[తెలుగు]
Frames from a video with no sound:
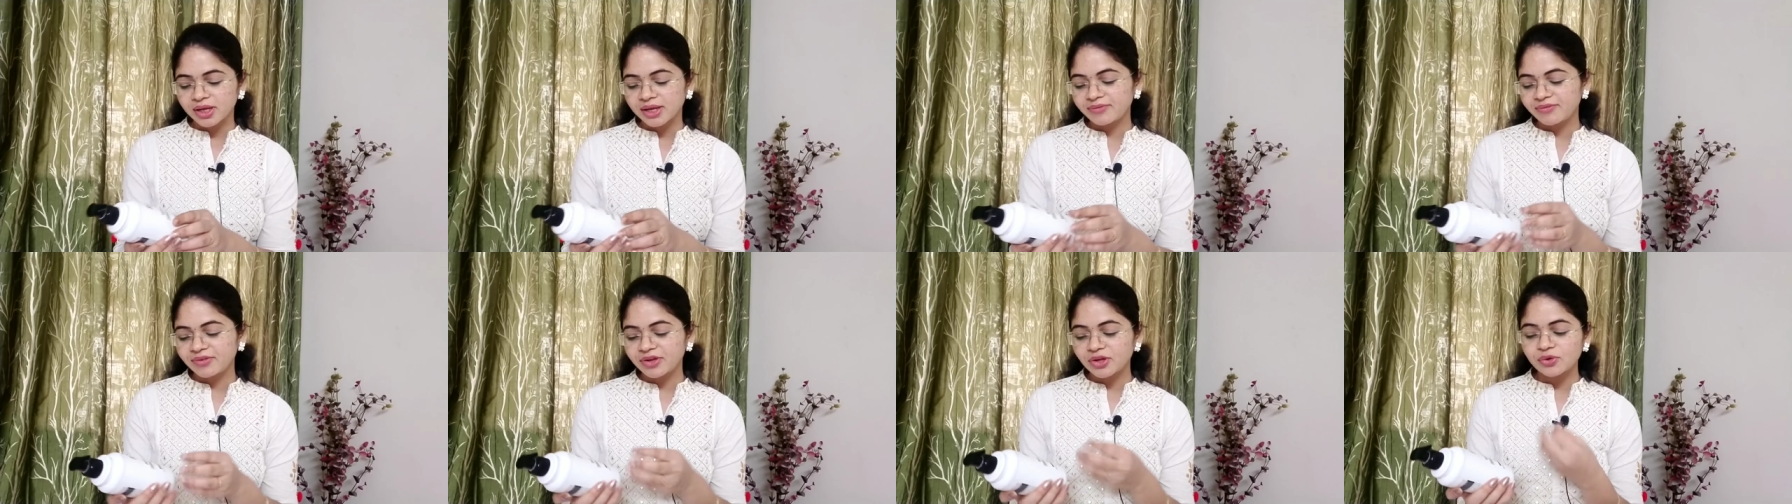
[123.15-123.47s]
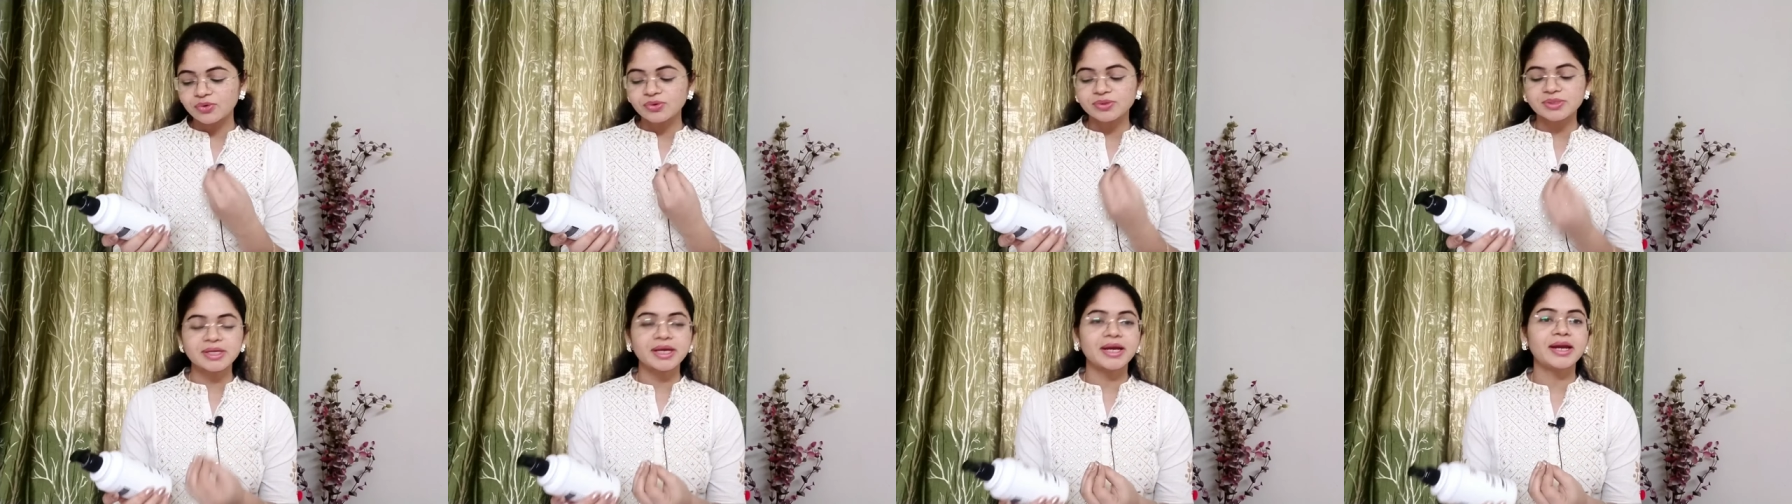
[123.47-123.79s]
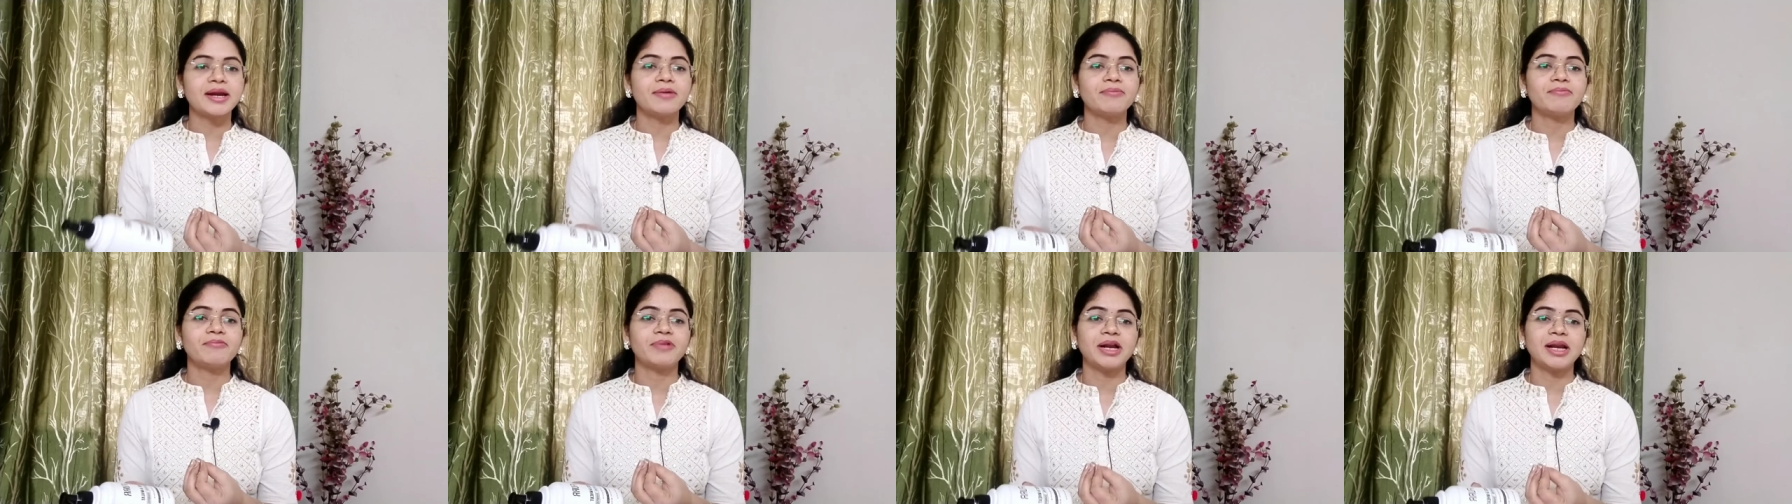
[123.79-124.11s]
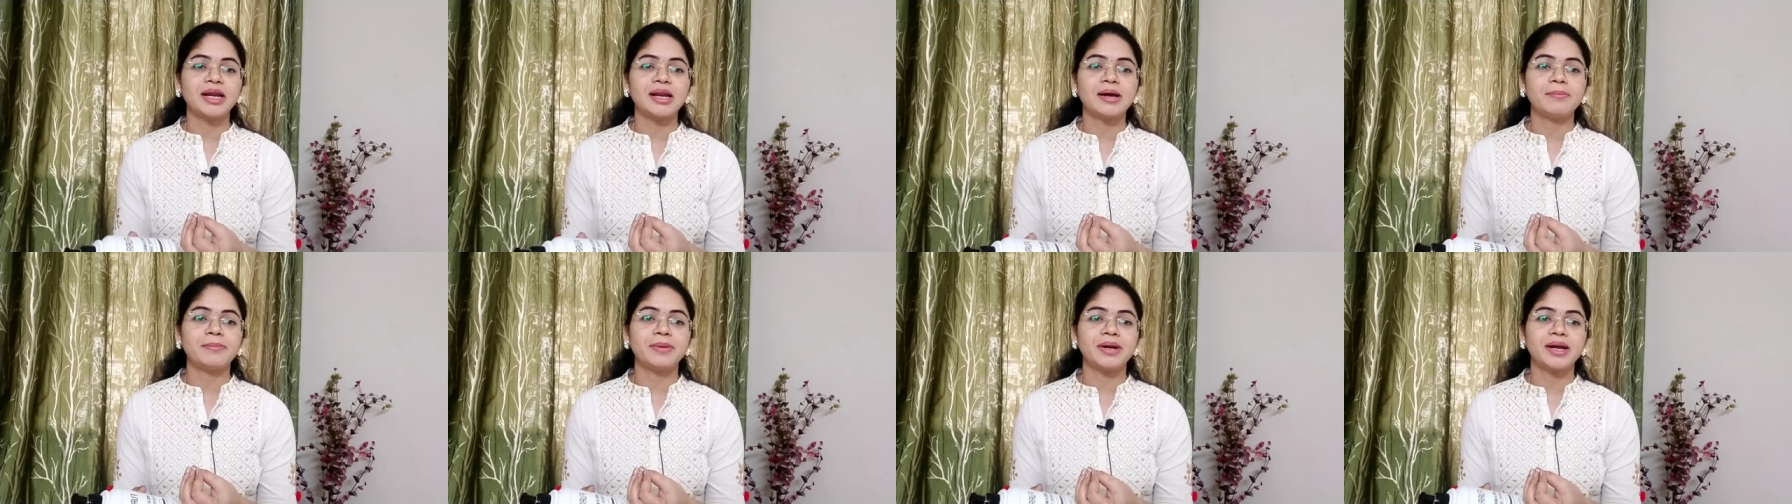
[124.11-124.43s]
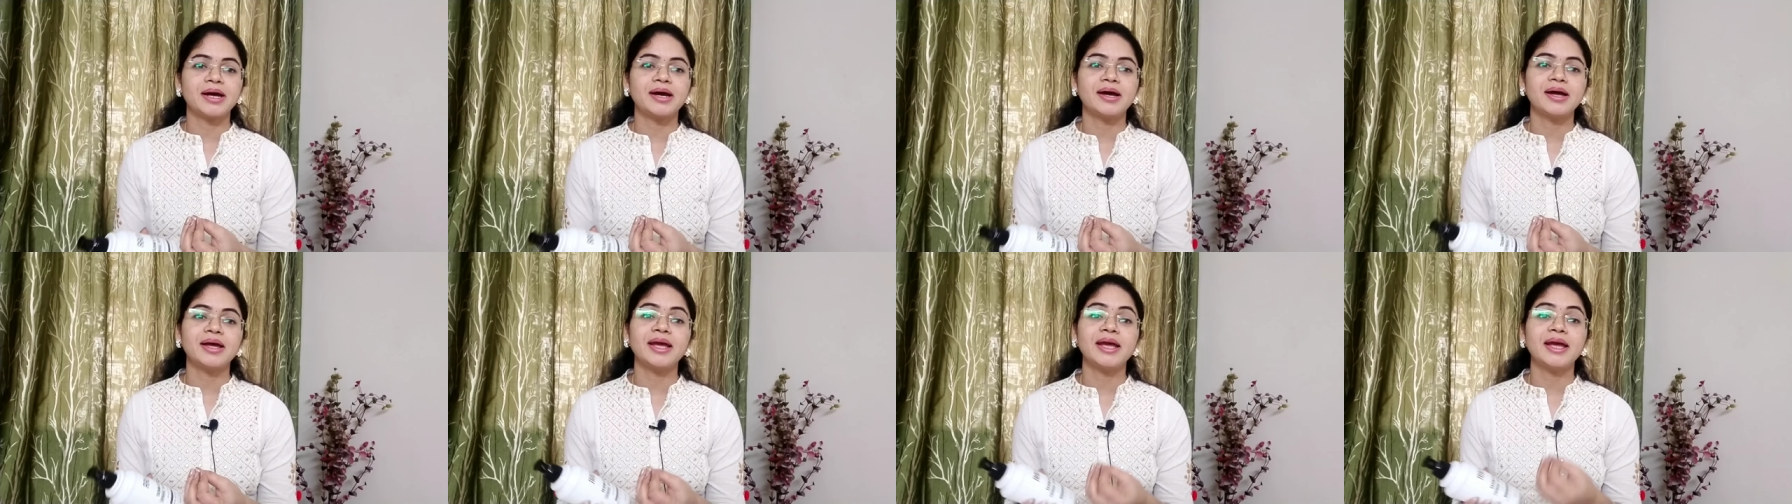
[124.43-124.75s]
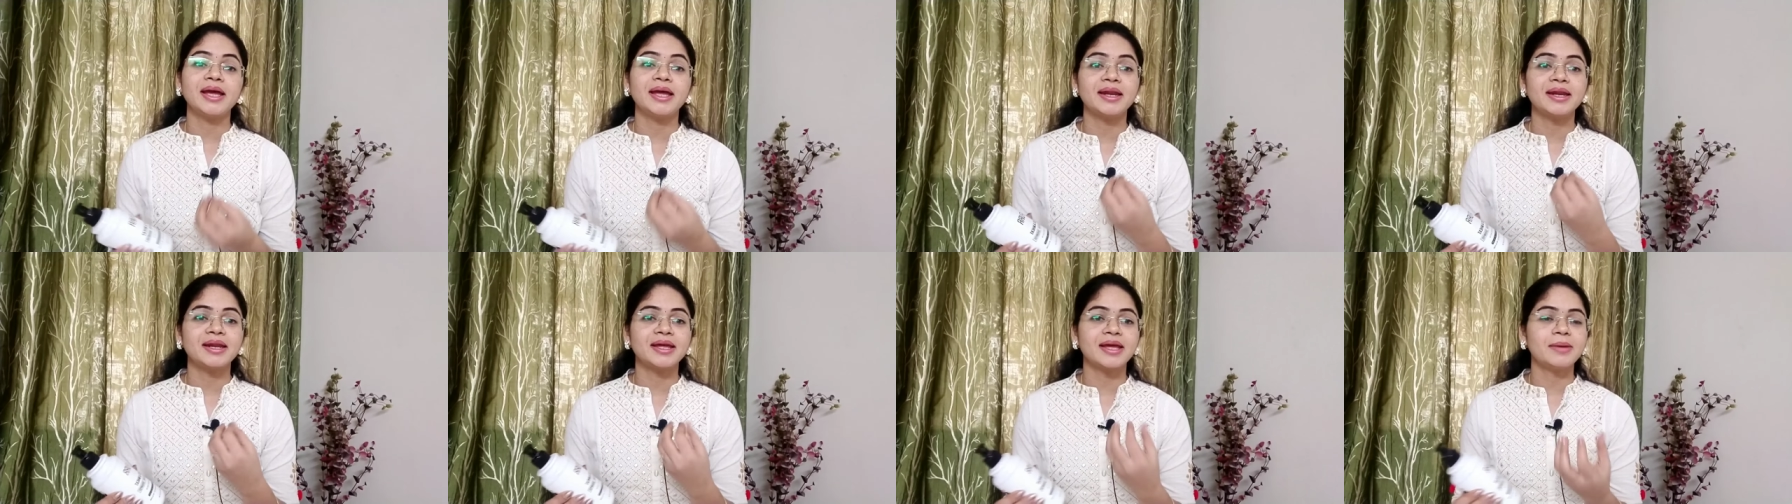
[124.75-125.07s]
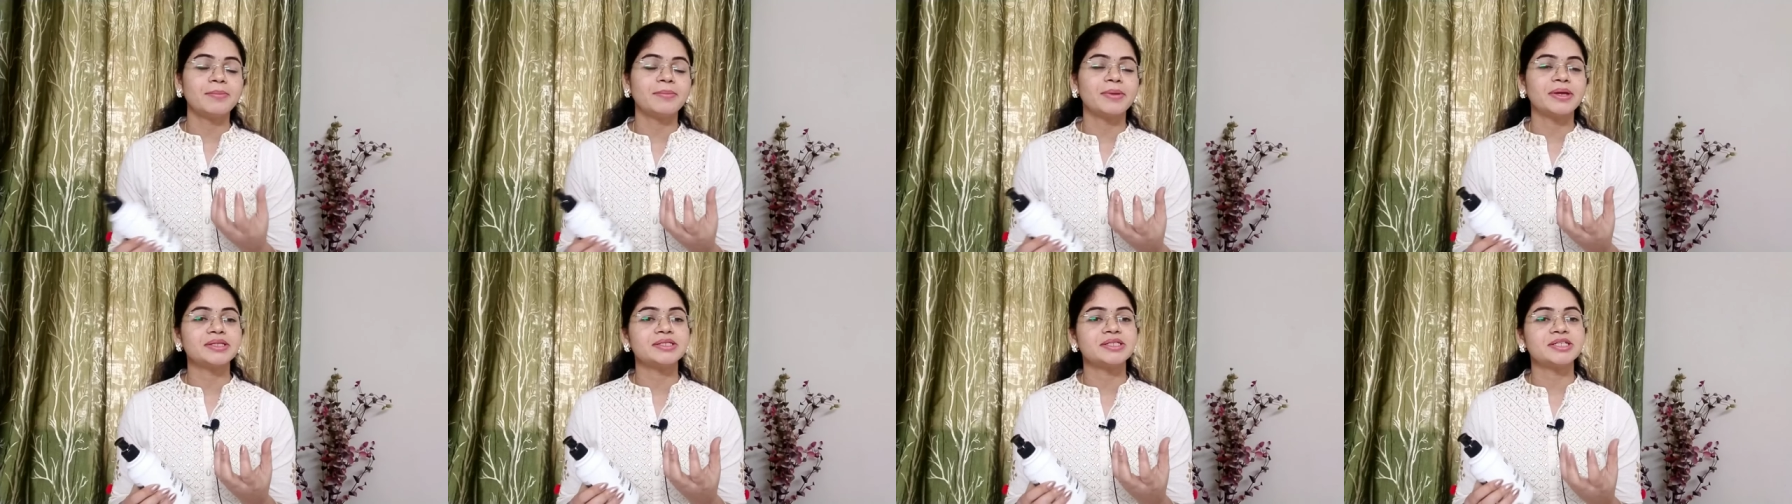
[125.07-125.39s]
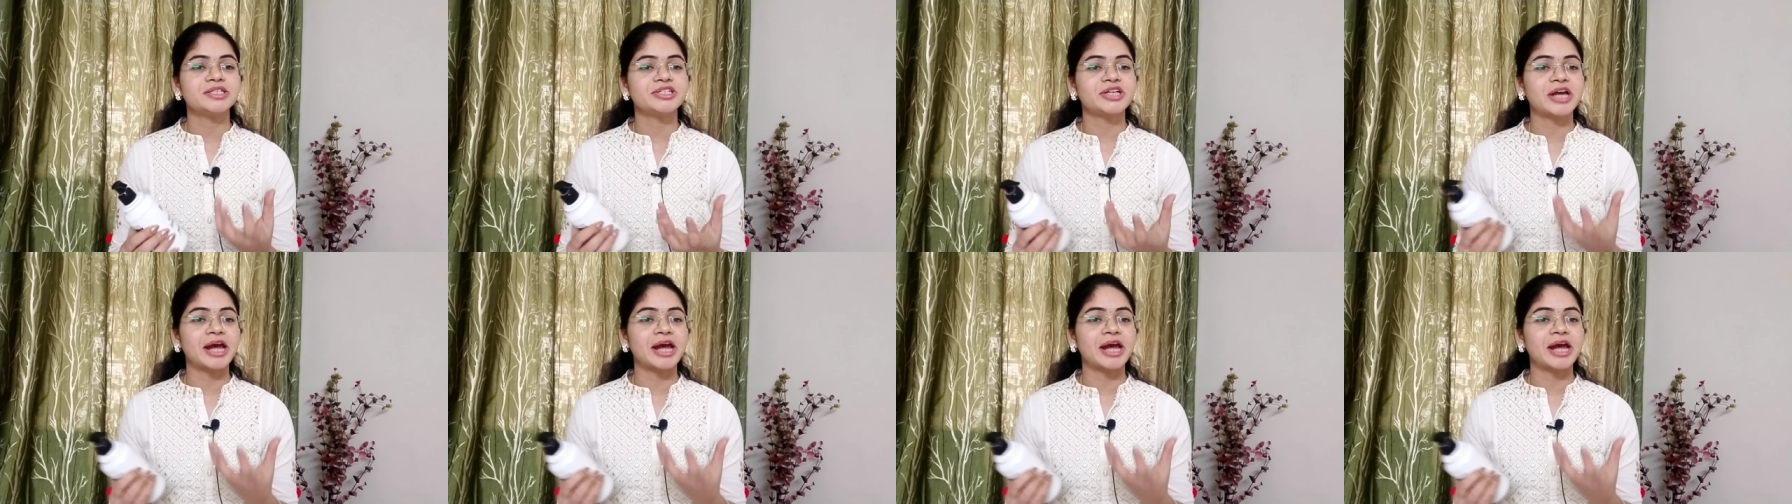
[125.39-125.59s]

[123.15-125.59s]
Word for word: ఇవి యూజ్ చేయడం వల్ల మన హెయిర్కి మంచి